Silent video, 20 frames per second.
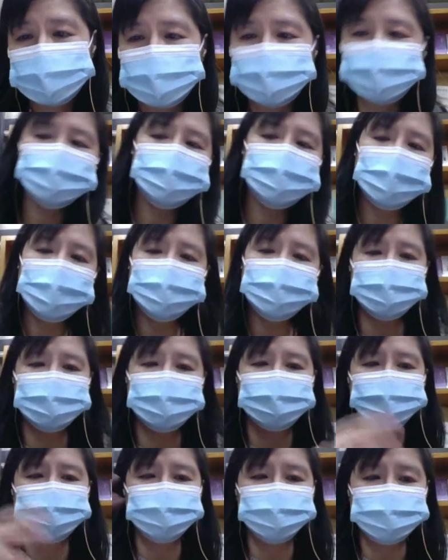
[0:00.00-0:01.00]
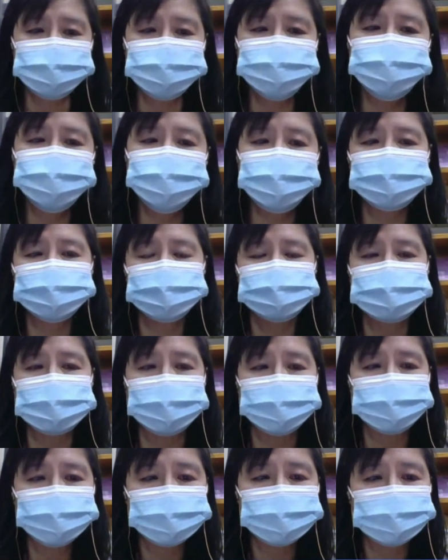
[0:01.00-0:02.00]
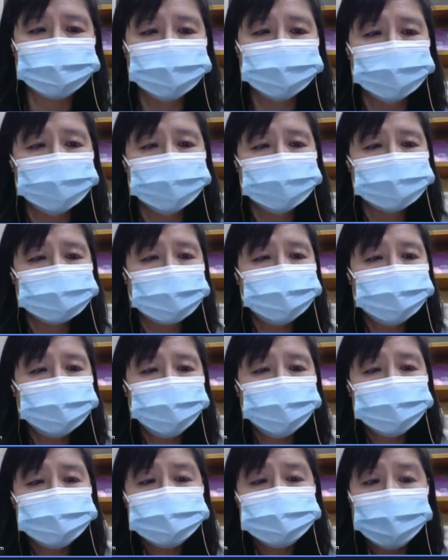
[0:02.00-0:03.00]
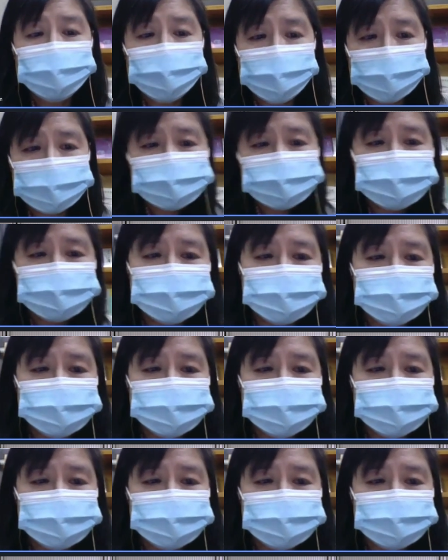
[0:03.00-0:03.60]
哦，因为他们有无数多的藏品，他们会在环